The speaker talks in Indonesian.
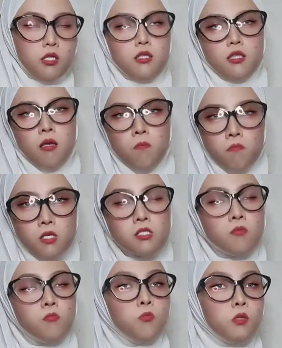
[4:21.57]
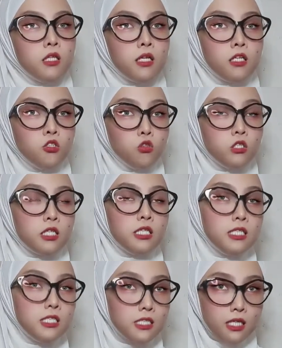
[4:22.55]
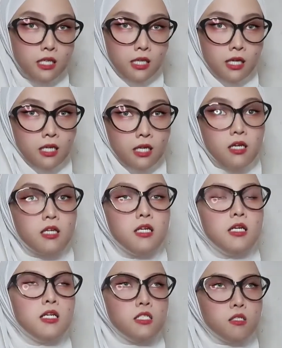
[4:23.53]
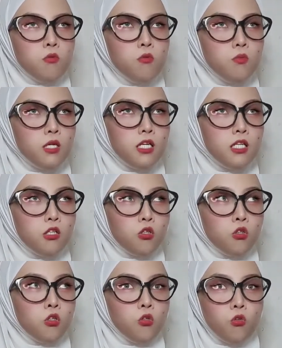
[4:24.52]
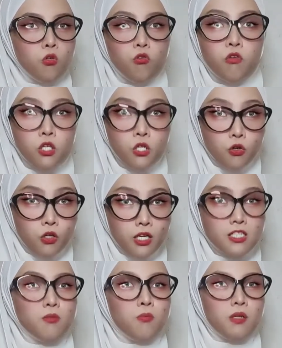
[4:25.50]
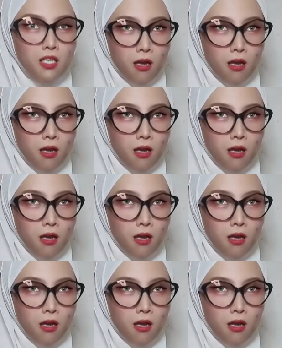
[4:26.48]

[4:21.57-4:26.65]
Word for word: Tapi sebelum kita lanjut ke ceritanya, sebelumnya kita tonton dulu videonya seperti